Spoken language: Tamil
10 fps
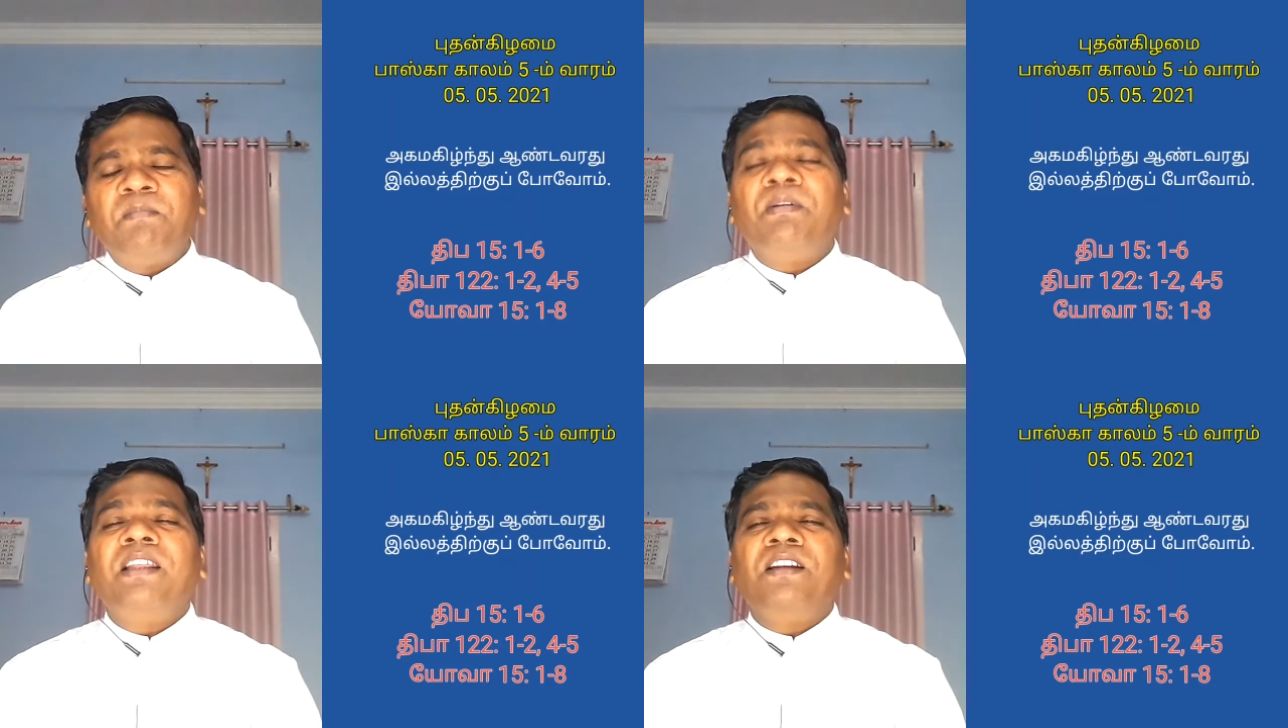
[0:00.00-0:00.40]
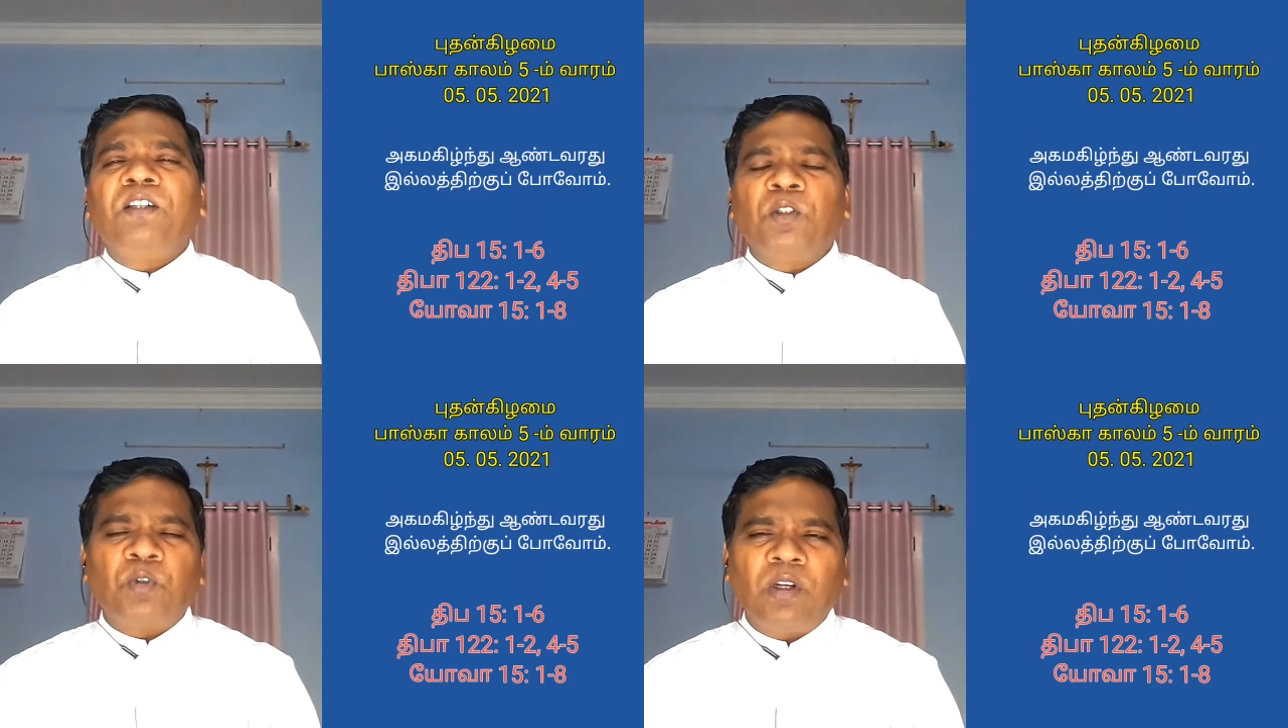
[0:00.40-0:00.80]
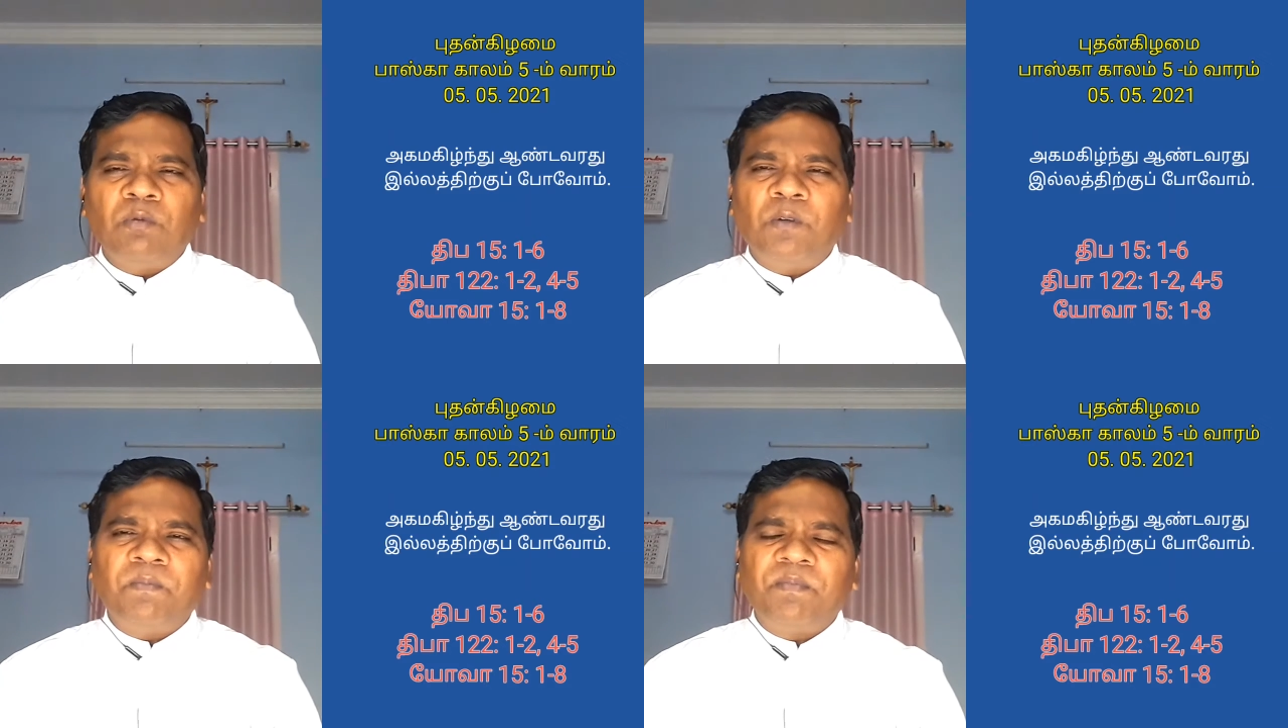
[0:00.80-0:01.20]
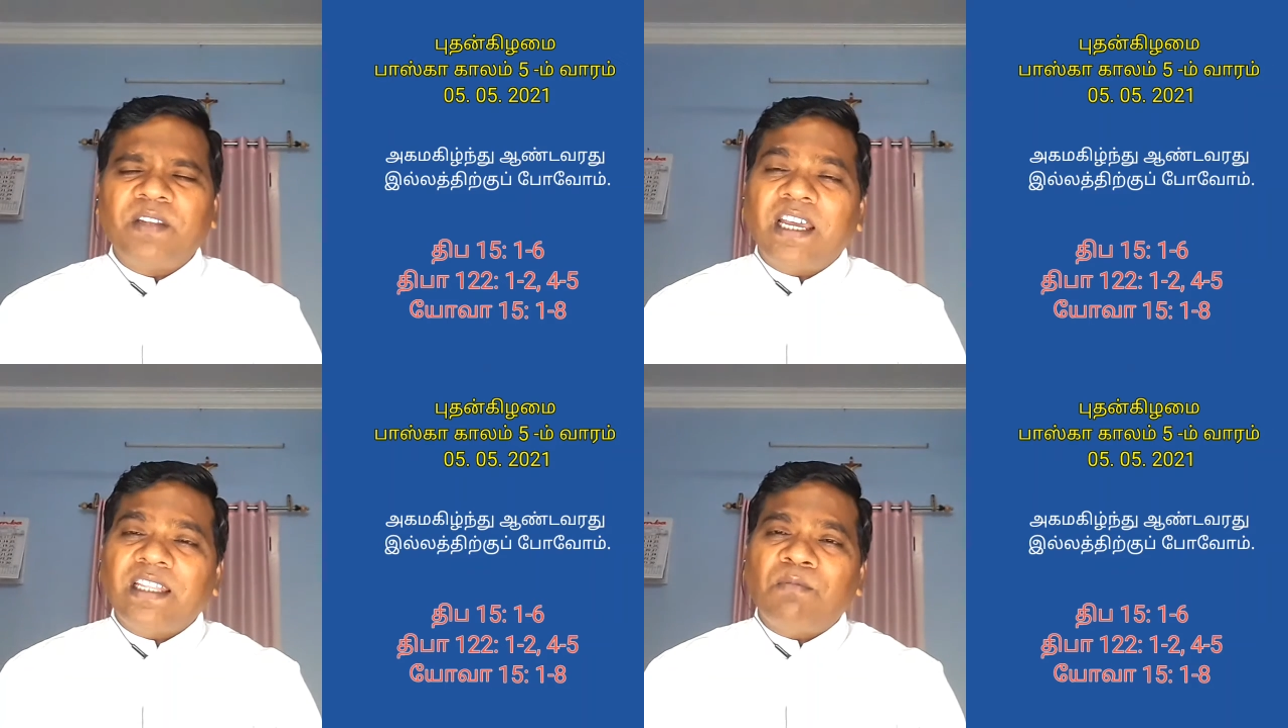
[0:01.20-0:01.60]
பிறருக்கு சொல்லுவோம்
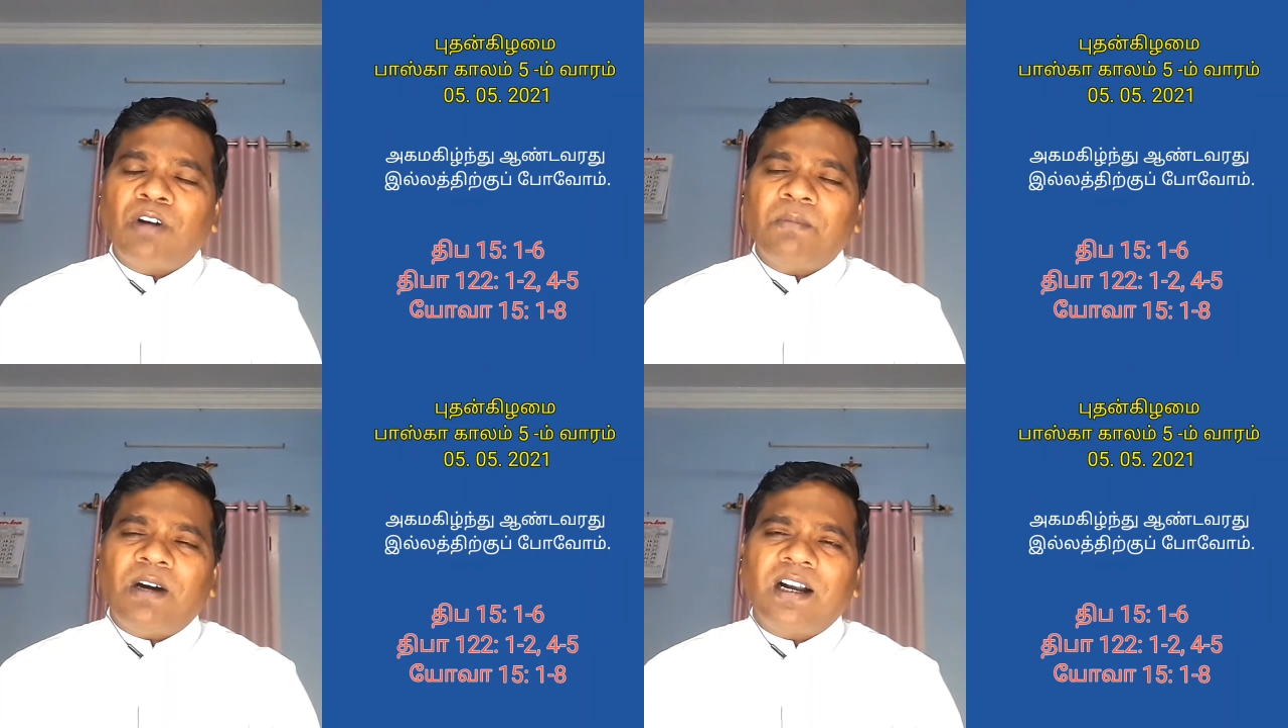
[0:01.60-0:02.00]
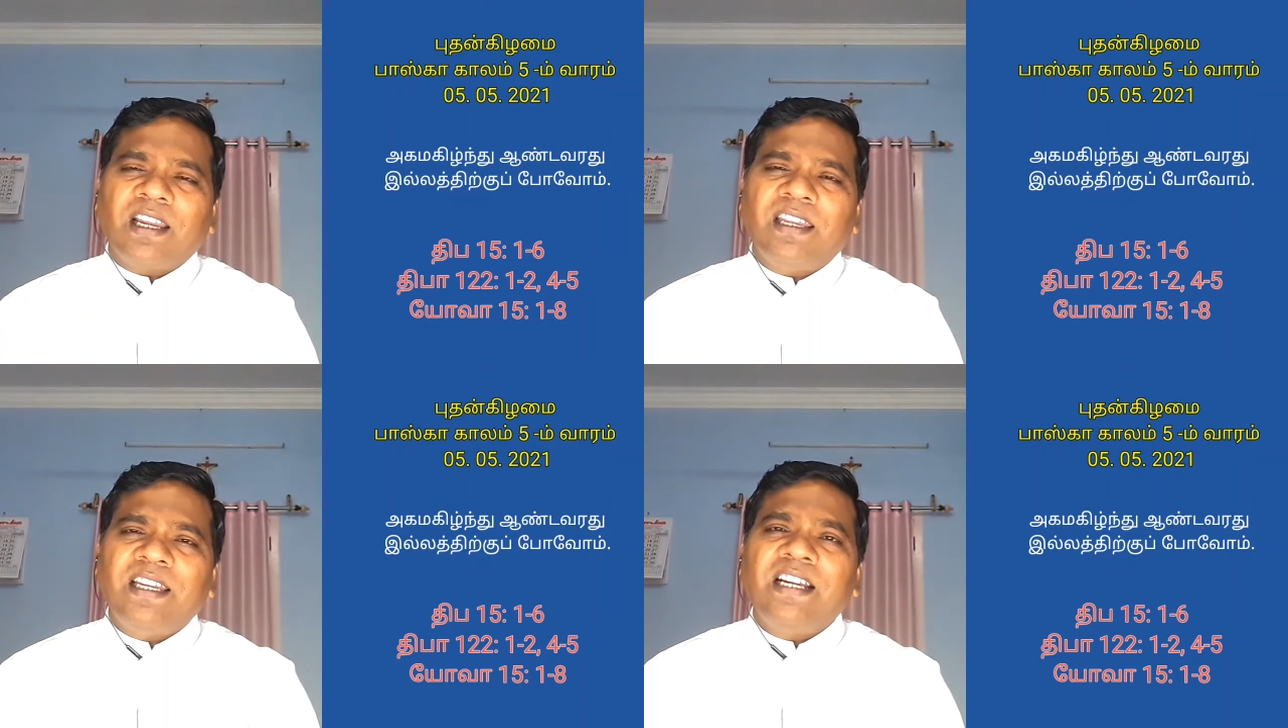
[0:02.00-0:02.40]
அதன் மூலமாக